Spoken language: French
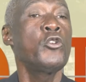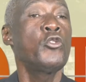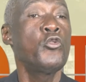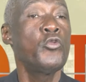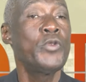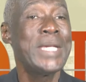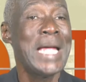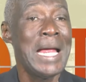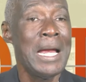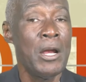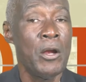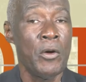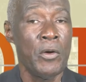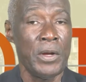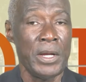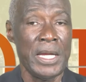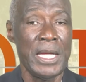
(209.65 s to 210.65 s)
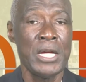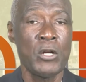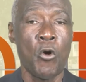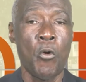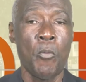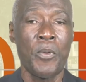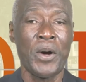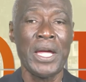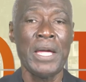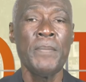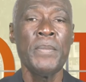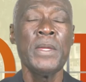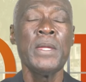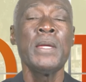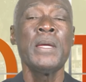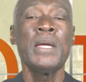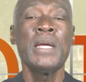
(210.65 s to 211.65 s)
tutelles y compris,
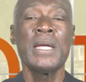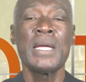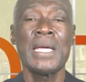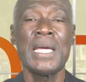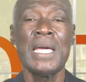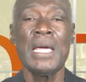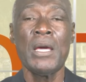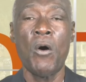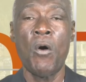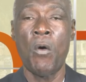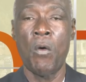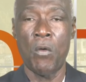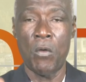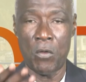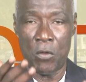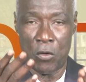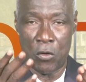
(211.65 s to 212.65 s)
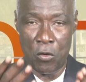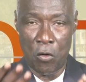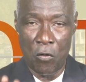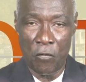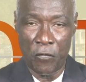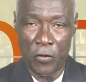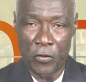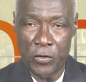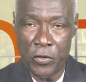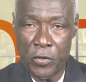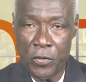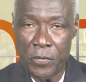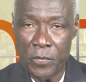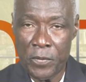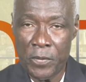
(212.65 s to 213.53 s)
qui ont convenu